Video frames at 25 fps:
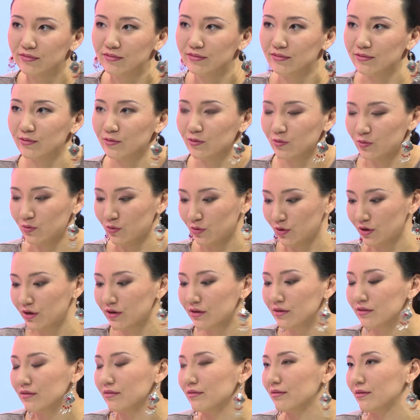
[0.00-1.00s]

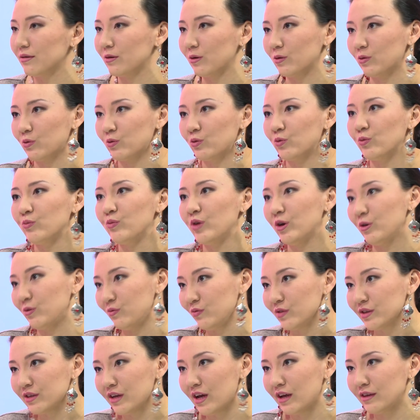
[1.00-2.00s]
других, которые
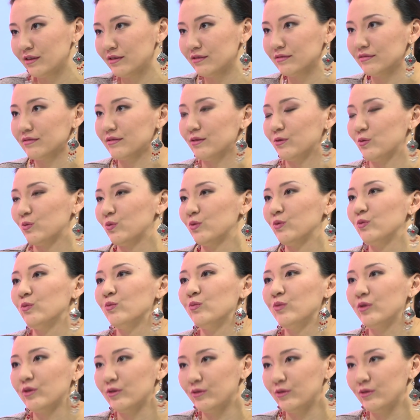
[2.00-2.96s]
умеют вязать, которые уме...